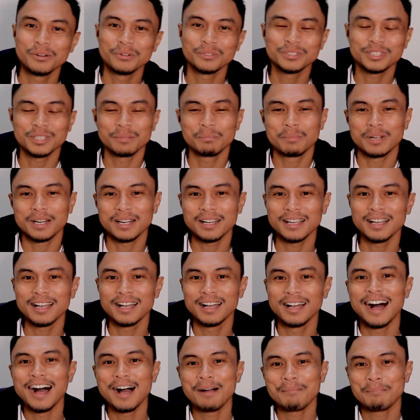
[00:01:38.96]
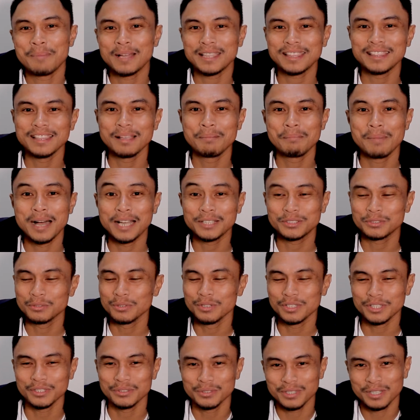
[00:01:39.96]
kung sa bar ka, apat na
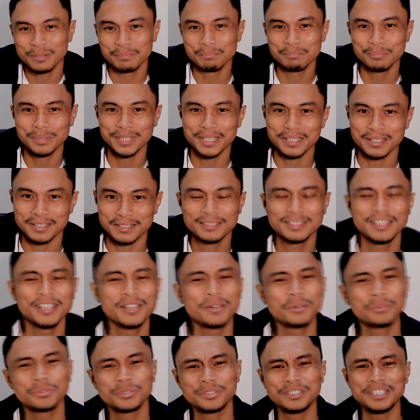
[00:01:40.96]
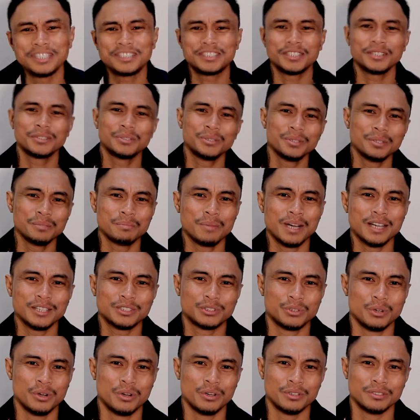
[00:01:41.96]
baso lang yun ng beer. Sana mo siya doon, mga
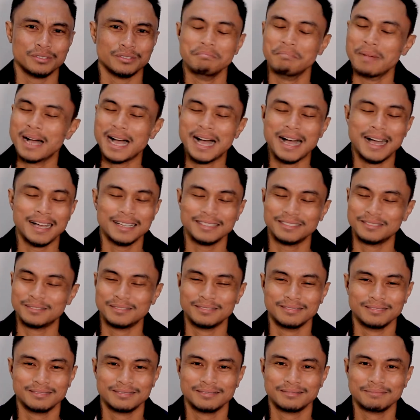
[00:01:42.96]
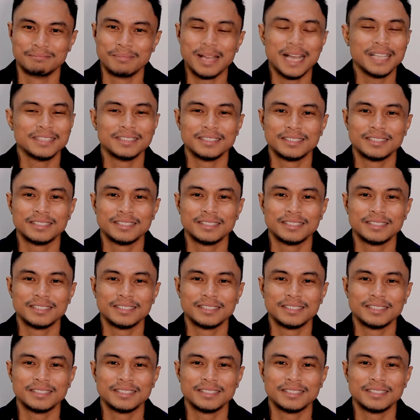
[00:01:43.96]
chong. Bad bad